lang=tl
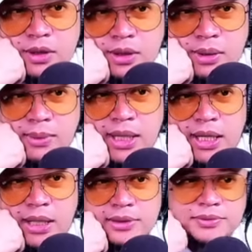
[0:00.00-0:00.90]
Di
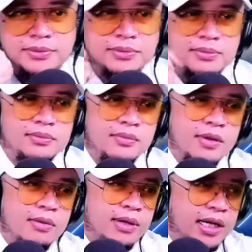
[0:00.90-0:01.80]
ba?
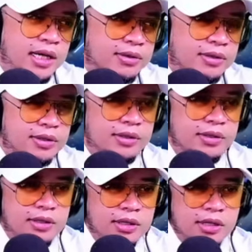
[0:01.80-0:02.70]
Huwag
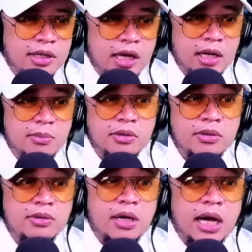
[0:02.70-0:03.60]
ganun. Alam mo,
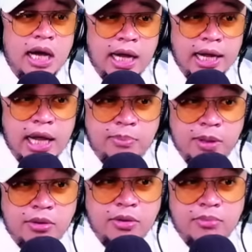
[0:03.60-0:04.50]

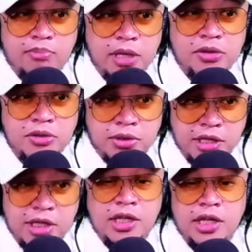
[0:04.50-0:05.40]
hahanapin ko yung picture
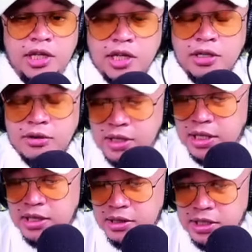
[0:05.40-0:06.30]
ni, ano
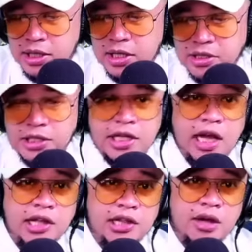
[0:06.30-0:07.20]
ah, kasi
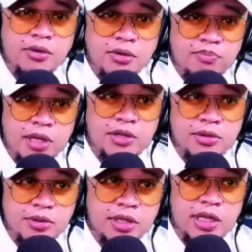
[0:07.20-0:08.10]
nakita ko yung
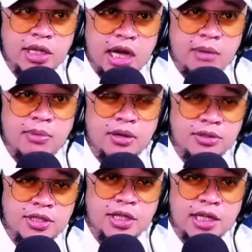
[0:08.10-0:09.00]
picture ni
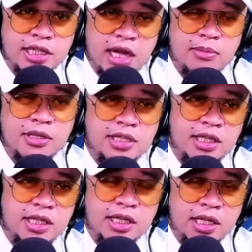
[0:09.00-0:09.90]
Abalos eh, kasama
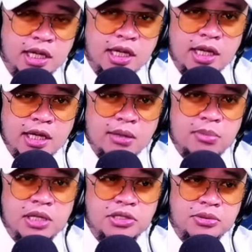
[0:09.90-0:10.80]
si
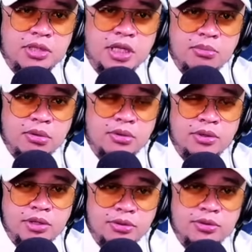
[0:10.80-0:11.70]
Pastor
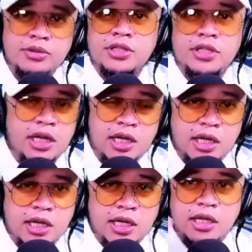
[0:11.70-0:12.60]
Kibuloy doon sa
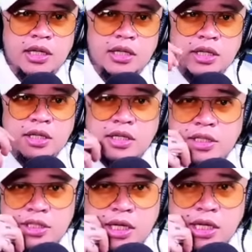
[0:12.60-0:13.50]

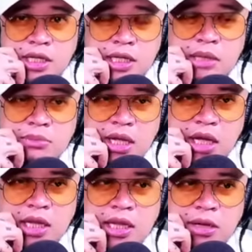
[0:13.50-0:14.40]
sa kingdom.
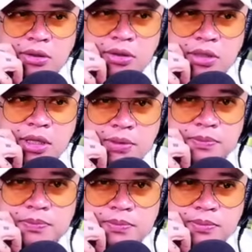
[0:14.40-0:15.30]
Nakita ko yun eh.